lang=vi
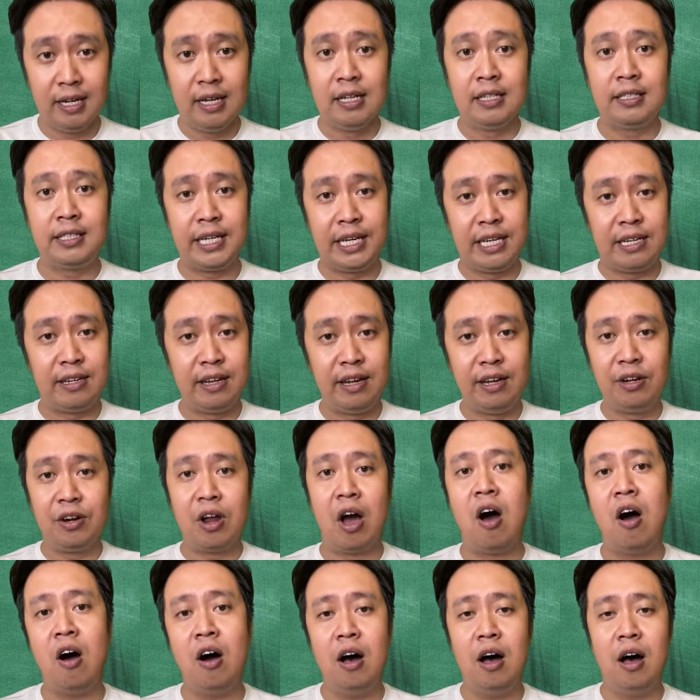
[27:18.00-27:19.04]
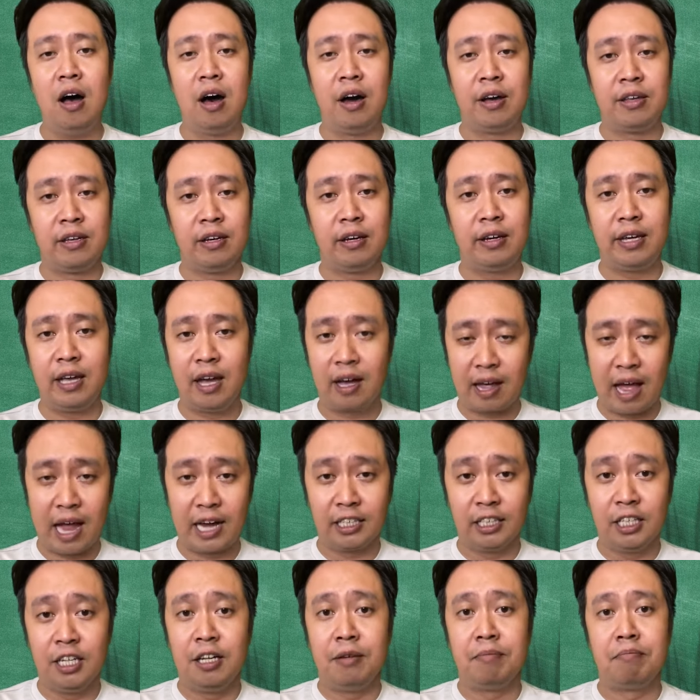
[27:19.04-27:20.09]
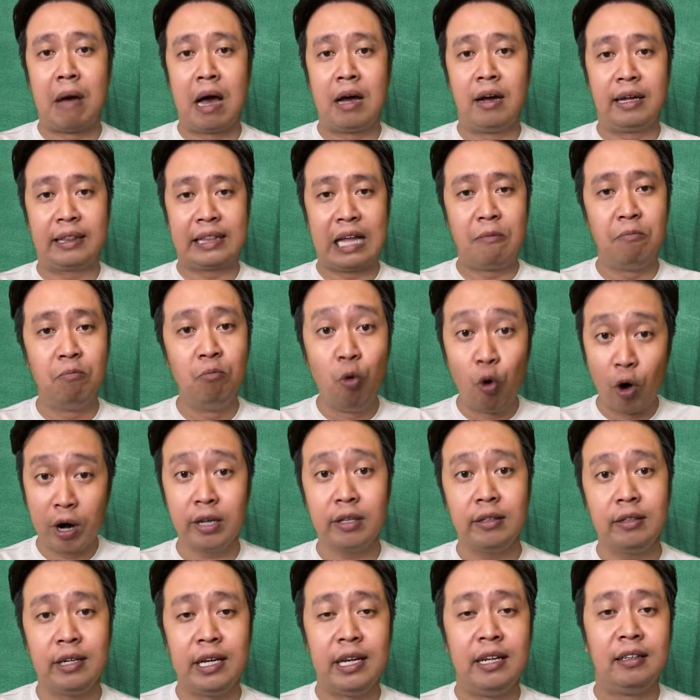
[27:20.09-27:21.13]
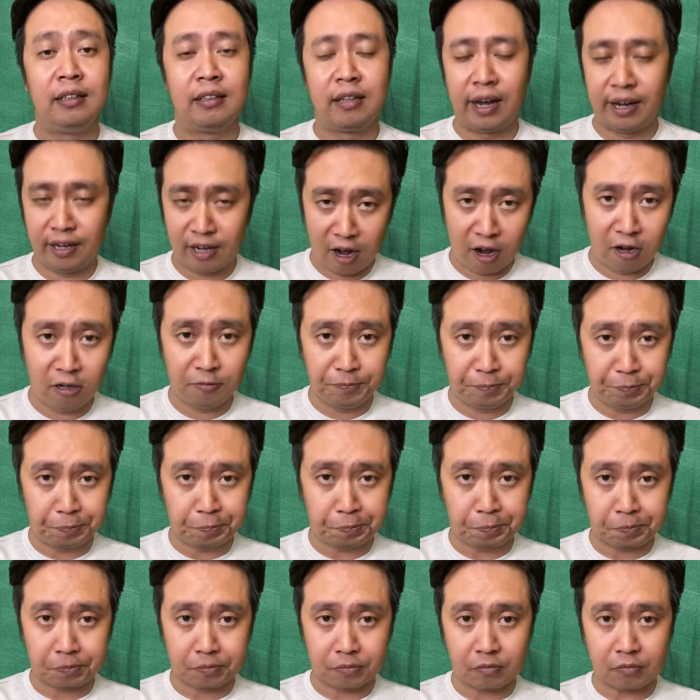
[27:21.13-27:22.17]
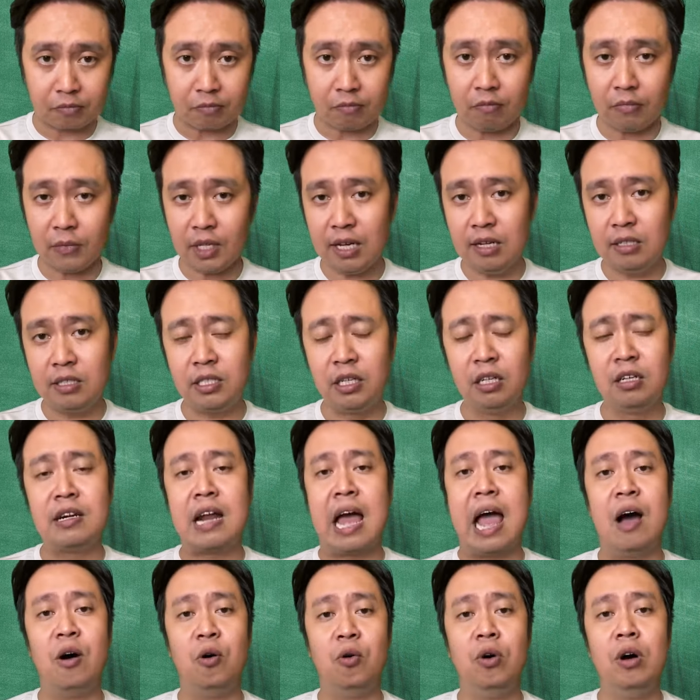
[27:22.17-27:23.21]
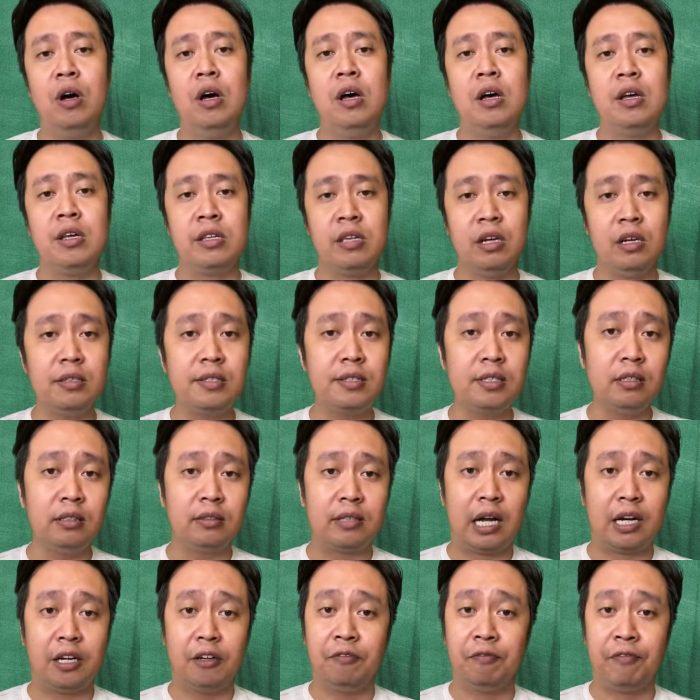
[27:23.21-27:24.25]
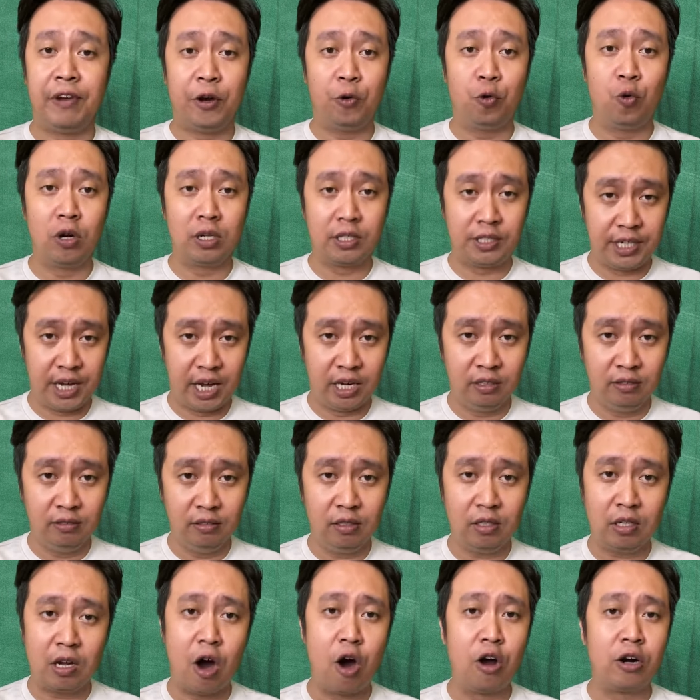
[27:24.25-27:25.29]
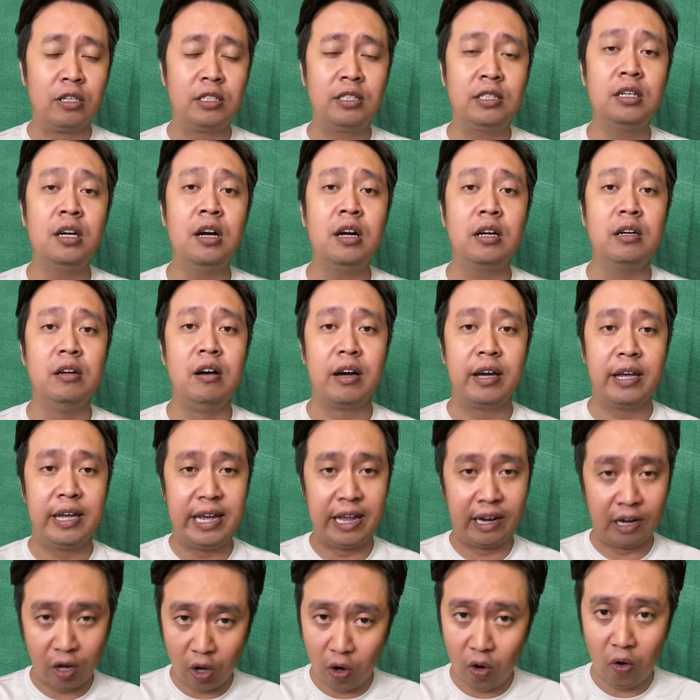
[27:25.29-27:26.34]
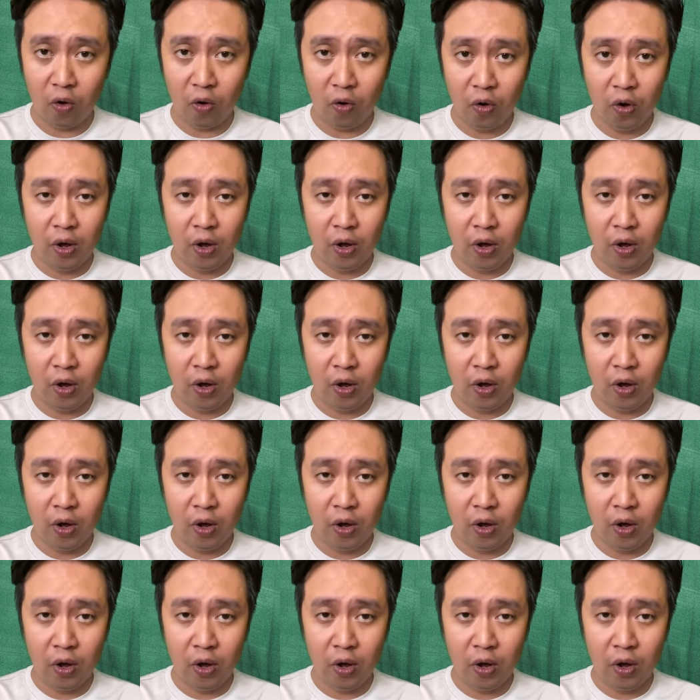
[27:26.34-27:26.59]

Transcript: chỉ nhìn nó ở những khía cạnh mà người ta muốn nhìn thấy nó. Chừng nào những sự thật về cuộc chiến còn chưa được hiển lộ